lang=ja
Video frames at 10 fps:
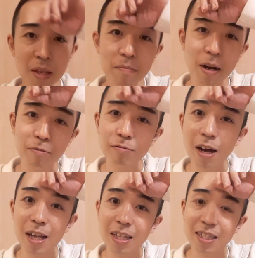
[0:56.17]
まあ不
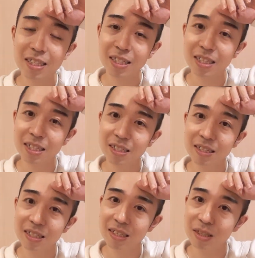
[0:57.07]
安
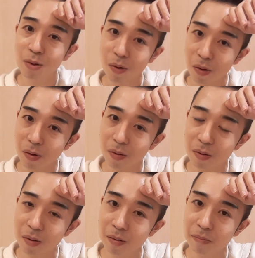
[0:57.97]
と
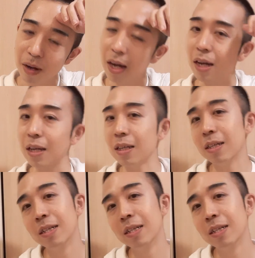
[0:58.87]
ま